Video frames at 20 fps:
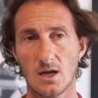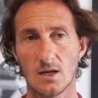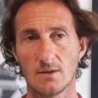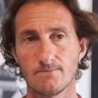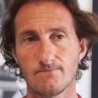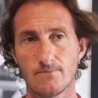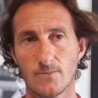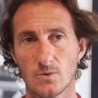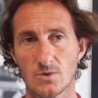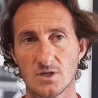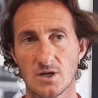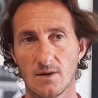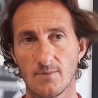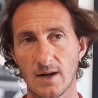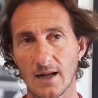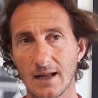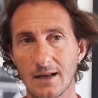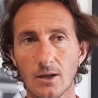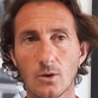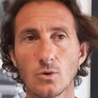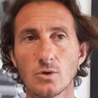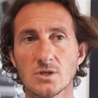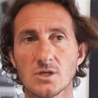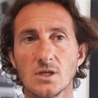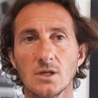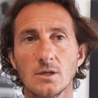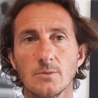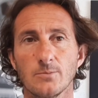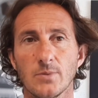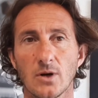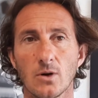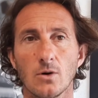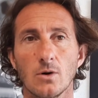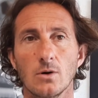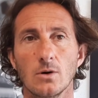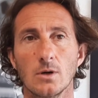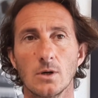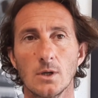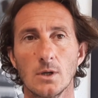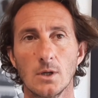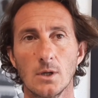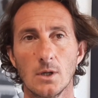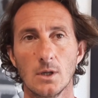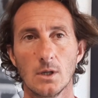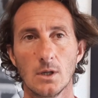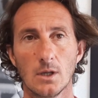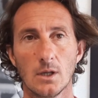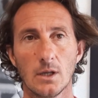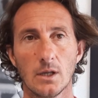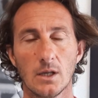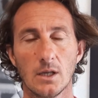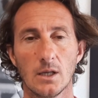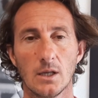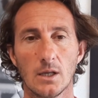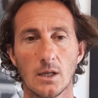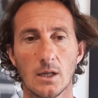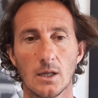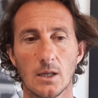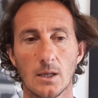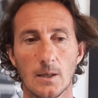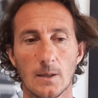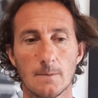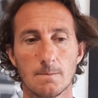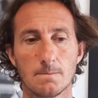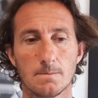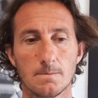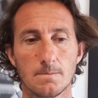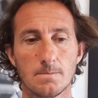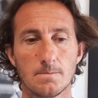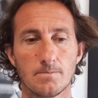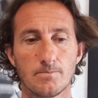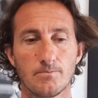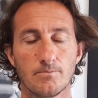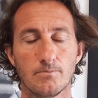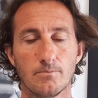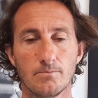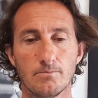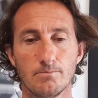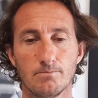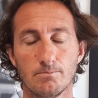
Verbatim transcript: non sarà magari così, però ehm,